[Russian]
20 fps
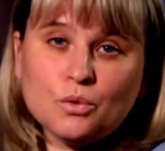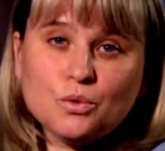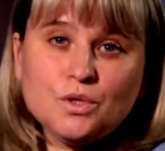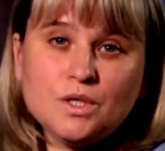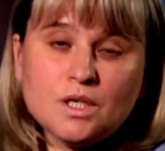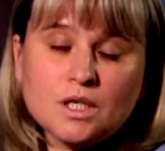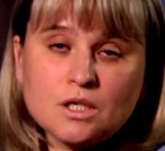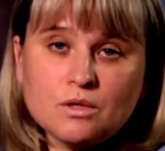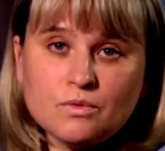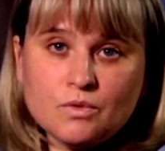
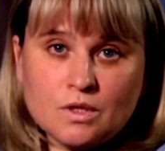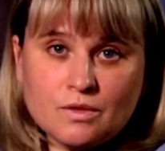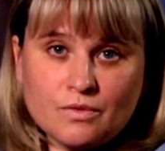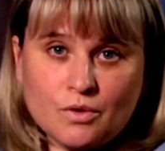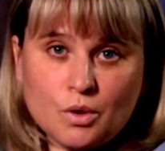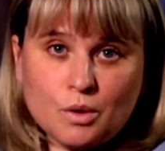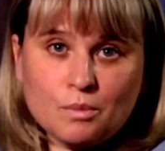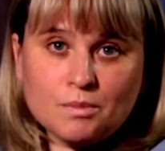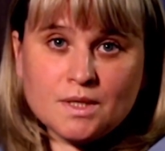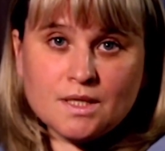удерживать
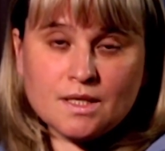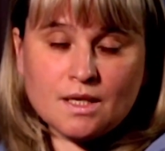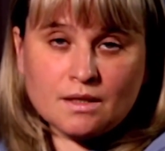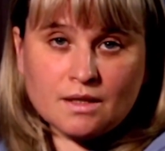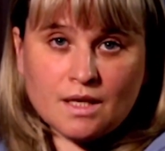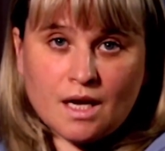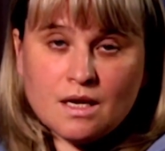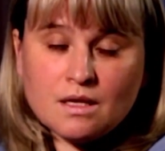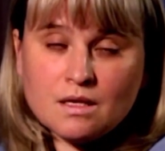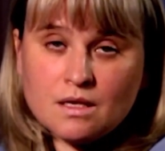свое
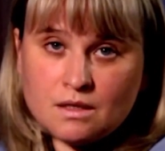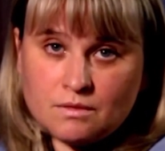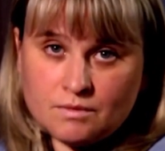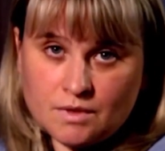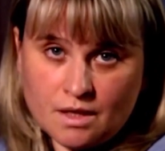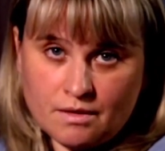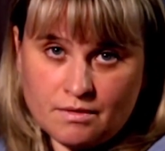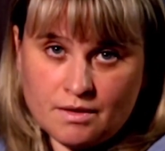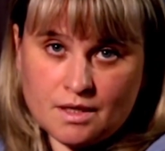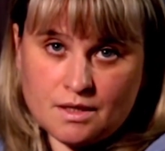эмоциональное
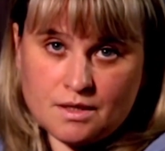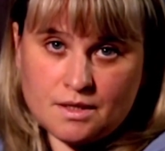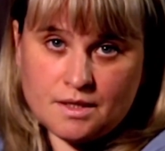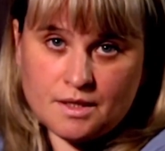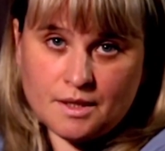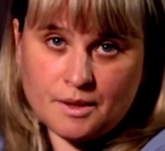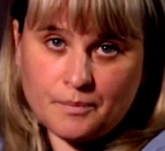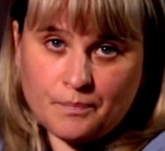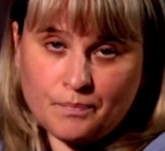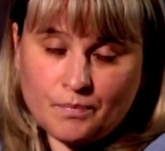
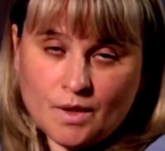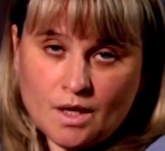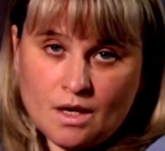равновесие?